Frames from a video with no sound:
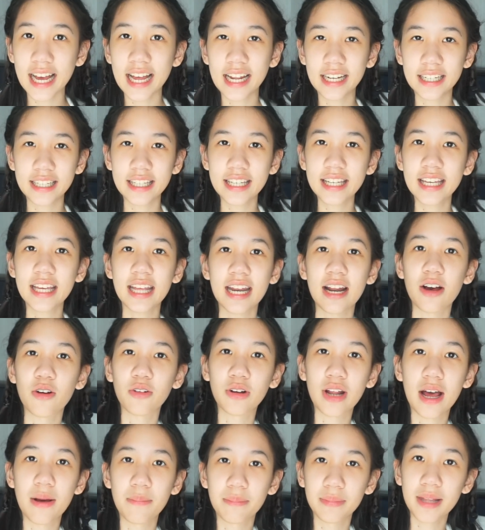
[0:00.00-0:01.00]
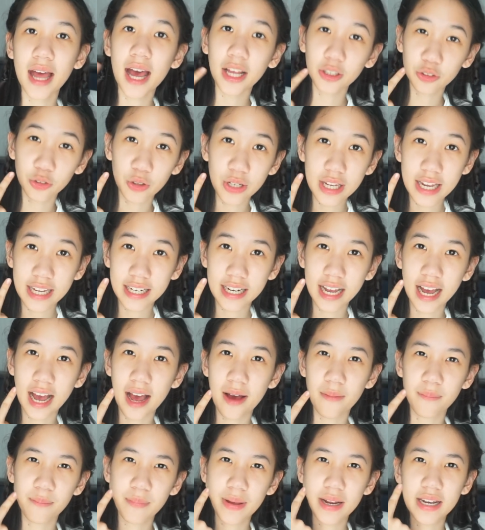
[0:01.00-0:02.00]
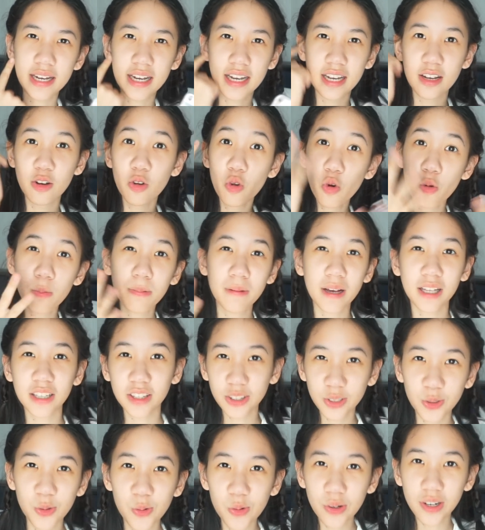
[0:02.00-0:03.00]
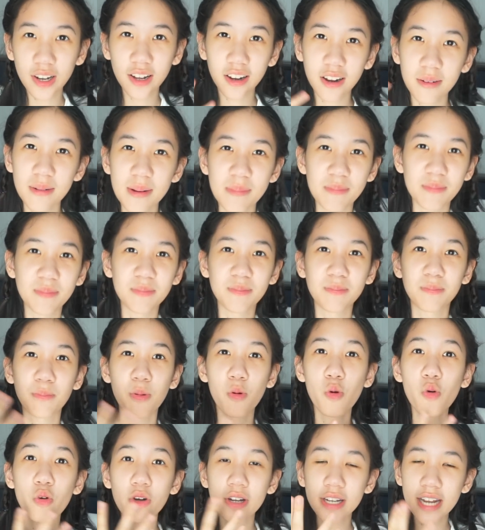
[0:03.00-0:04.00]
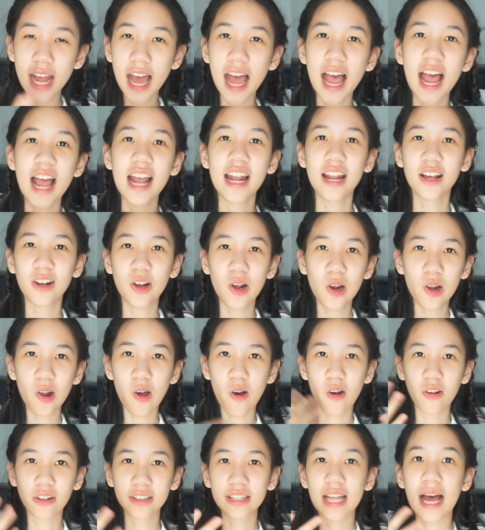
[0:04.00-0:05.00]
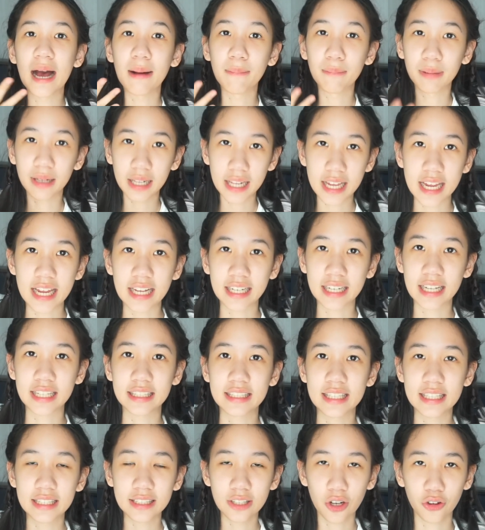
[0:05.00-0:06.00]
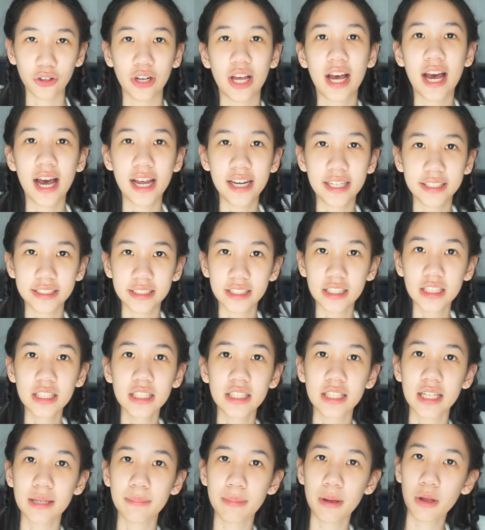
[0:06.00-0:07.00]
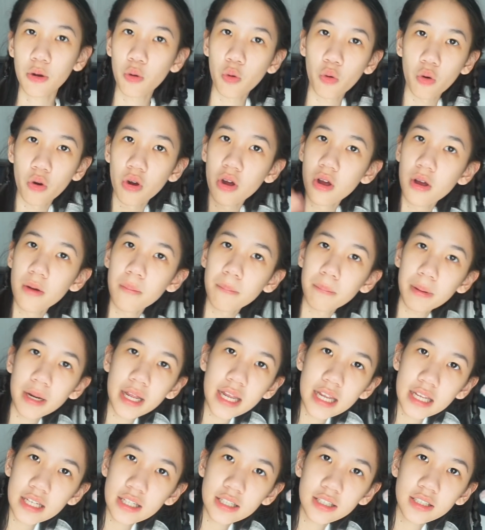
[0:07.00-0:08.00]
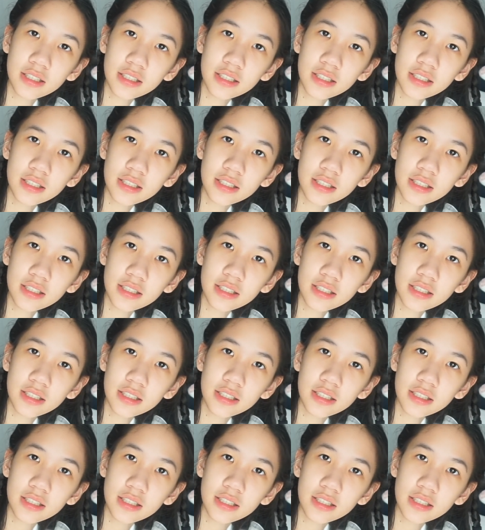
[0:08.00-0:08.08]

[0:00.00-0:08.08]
การที่เราทำหน้าตัวเองนะคะ เป็นรูปการ์ตูนแล้วก็แบบพูดได้แล้วก็ร้องตามเพลงใน TikTok นะคะ เดี๋ยวจะขึ้นคลิปให้ดูปริง